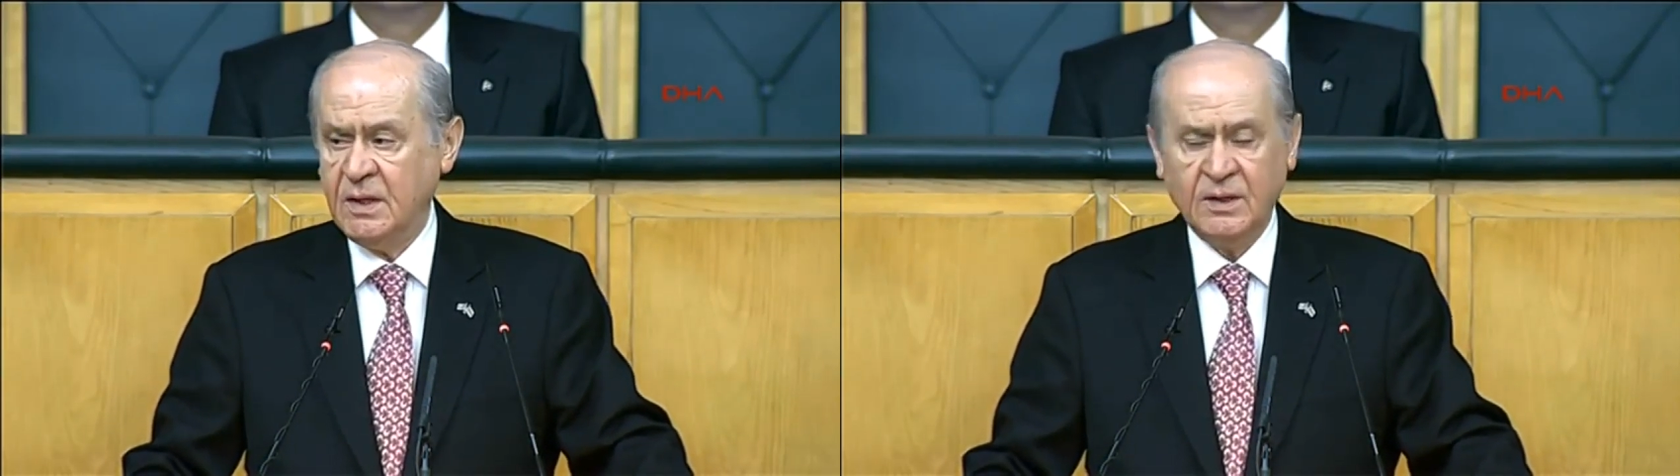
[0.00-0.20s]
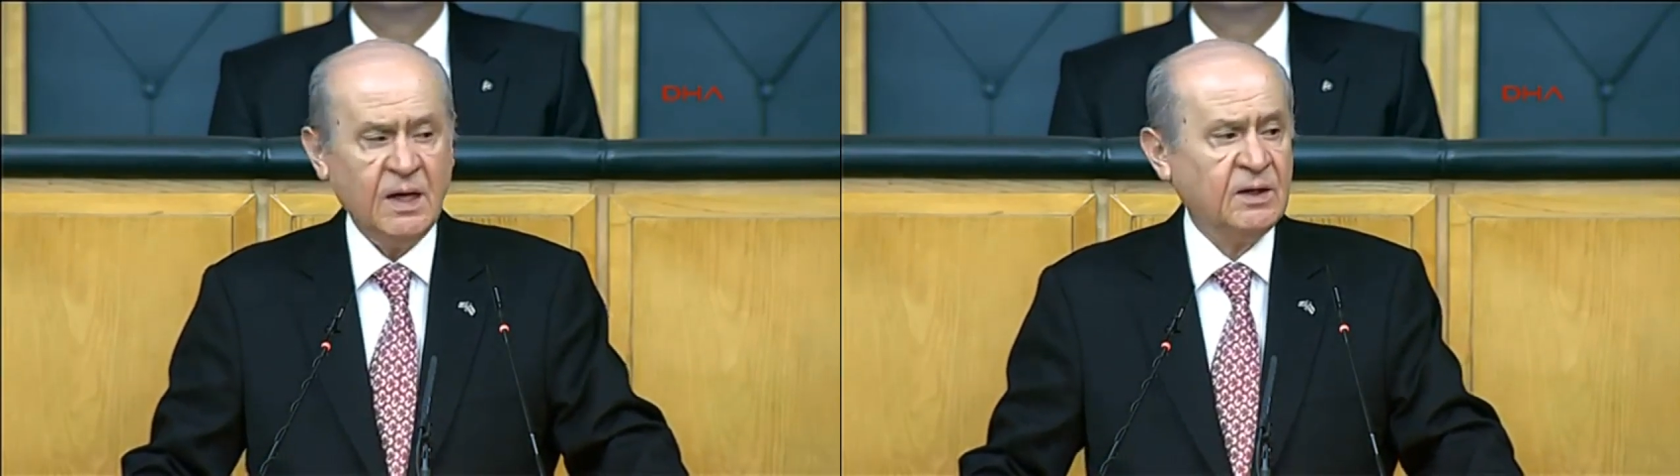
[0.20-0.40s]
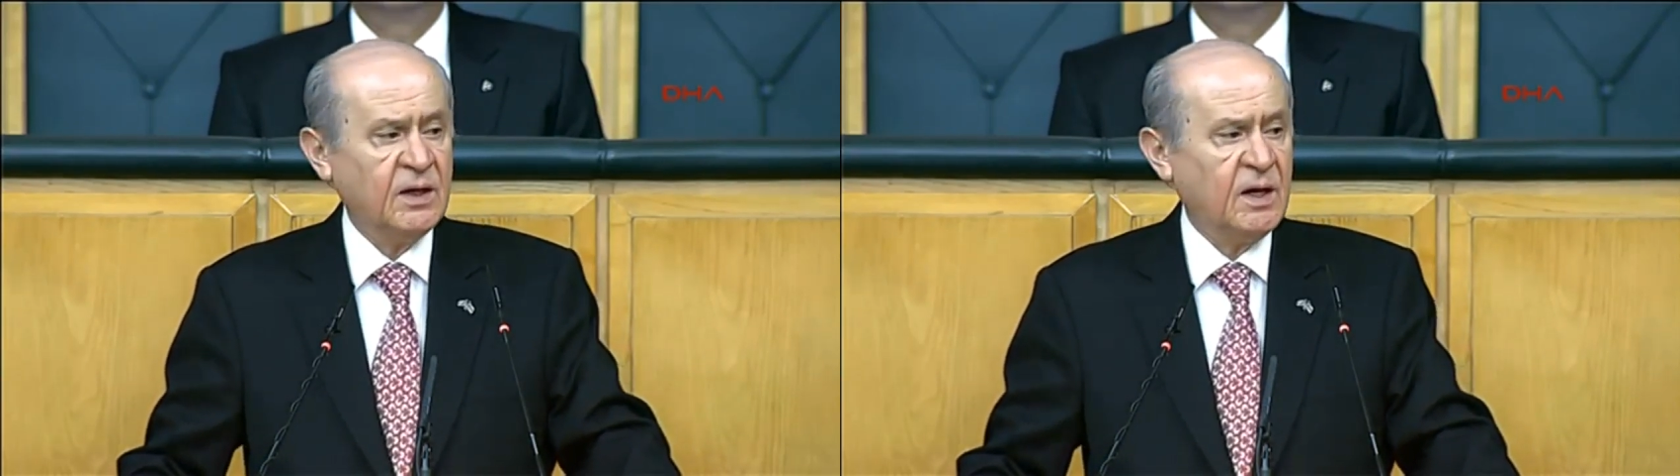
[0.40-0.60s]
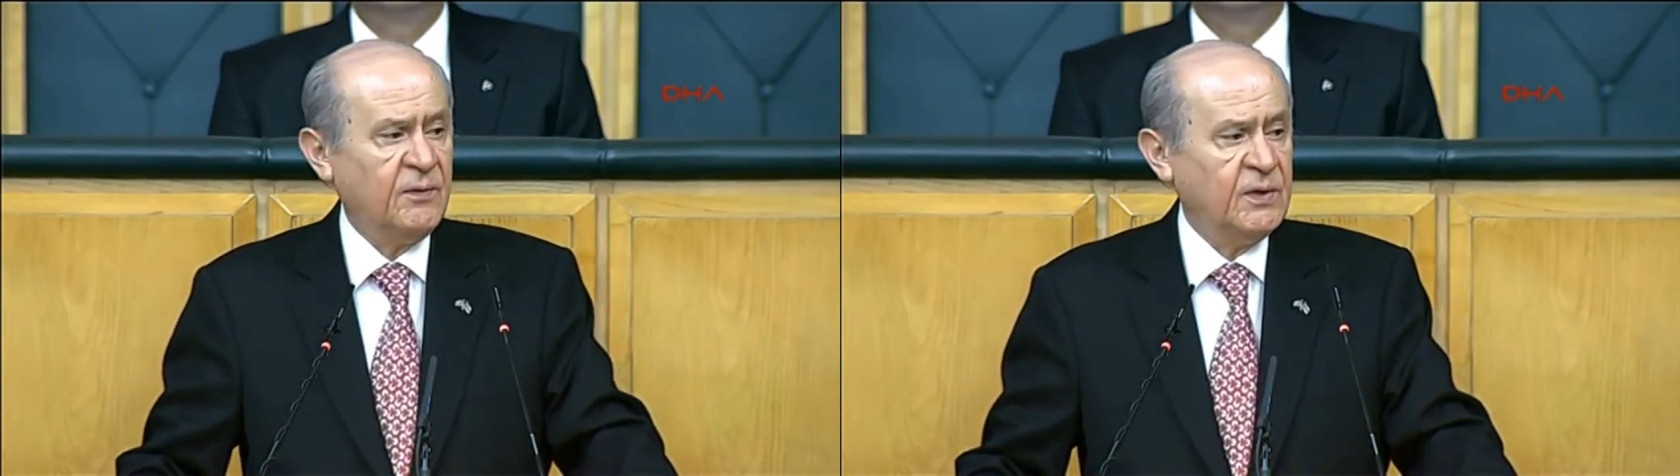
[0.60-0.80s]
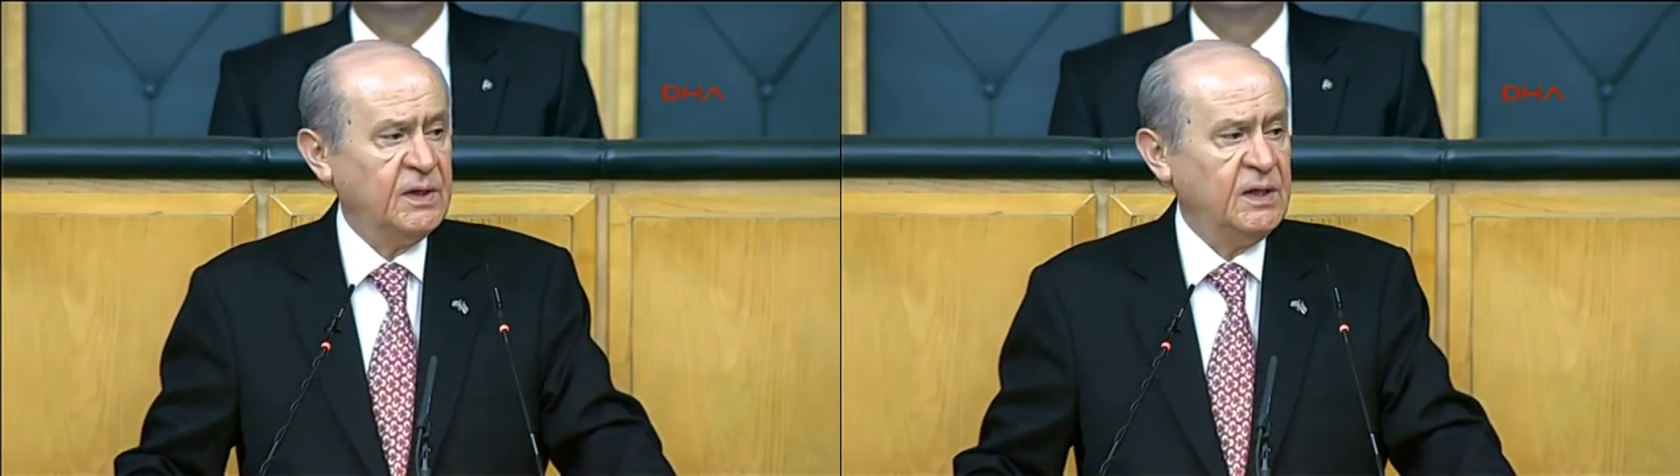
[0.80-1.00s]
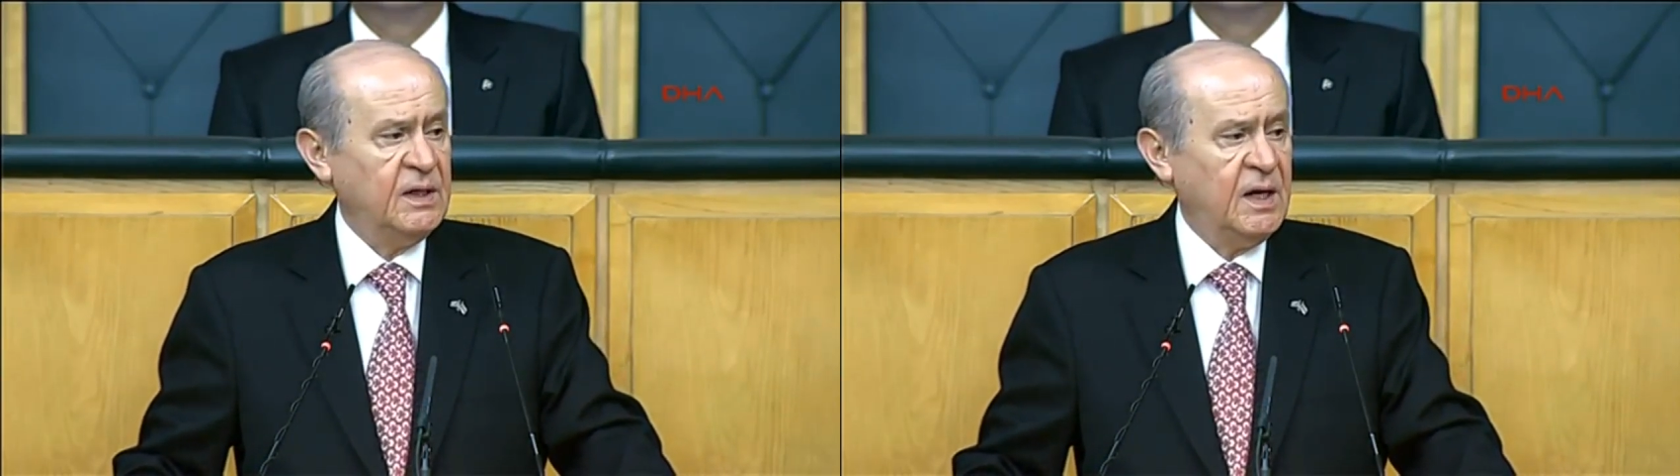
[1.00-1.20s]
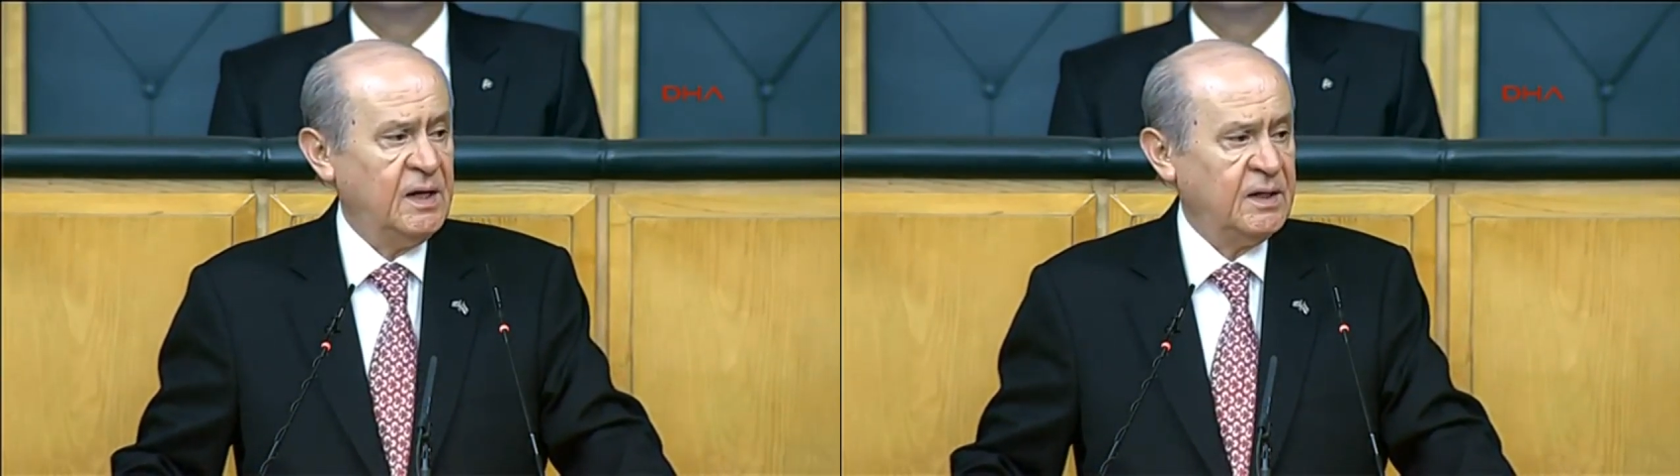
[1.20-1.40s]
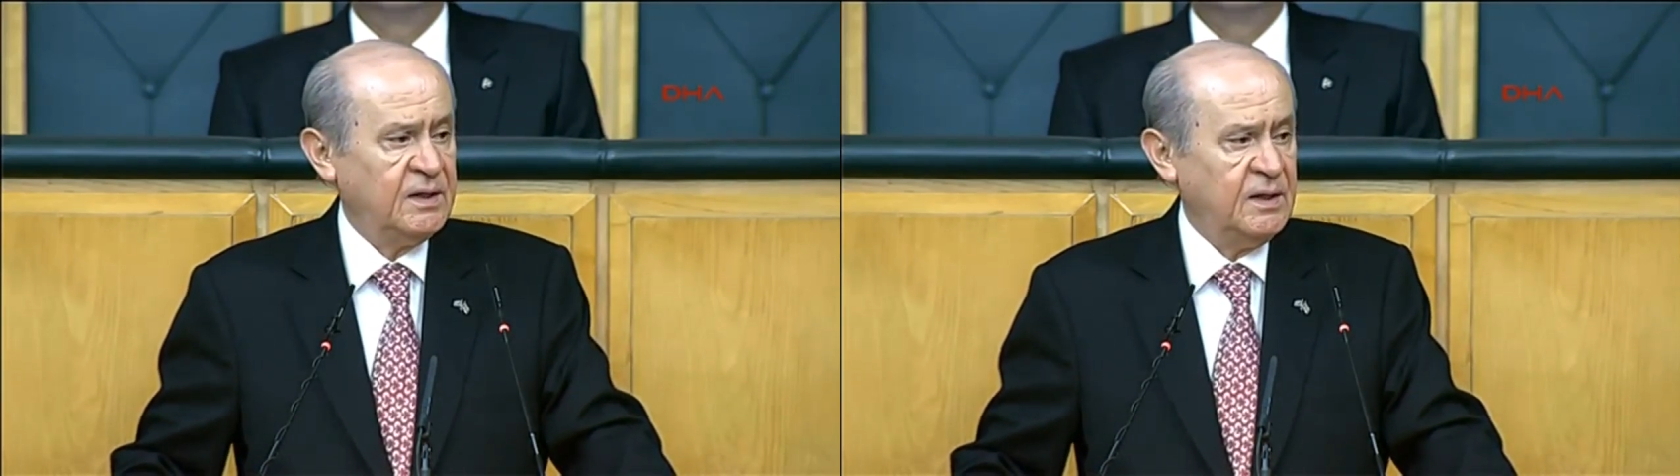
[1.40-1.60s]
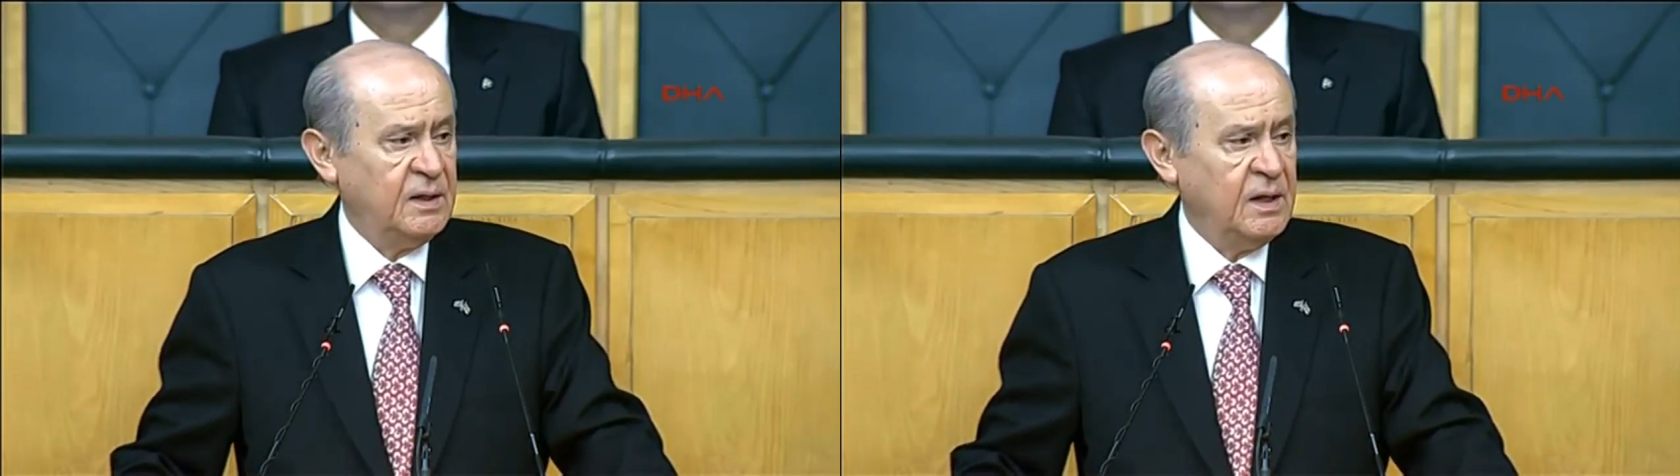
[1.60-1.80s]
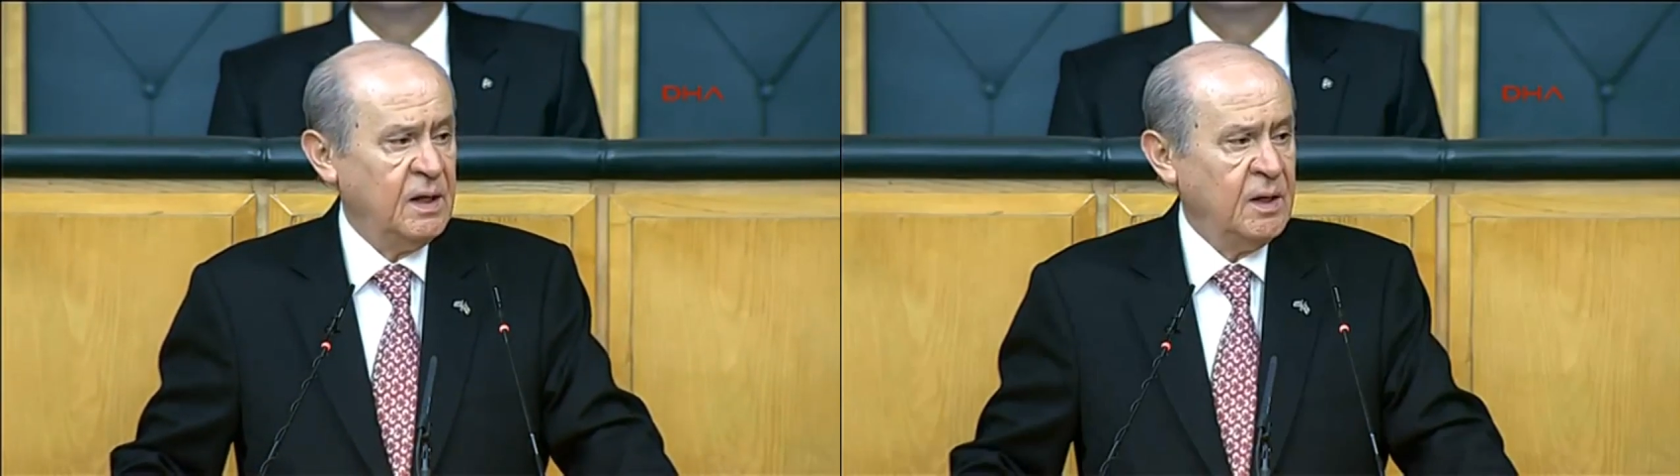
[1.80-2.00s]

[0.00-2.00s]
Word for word: tek taraflı ilan ettiği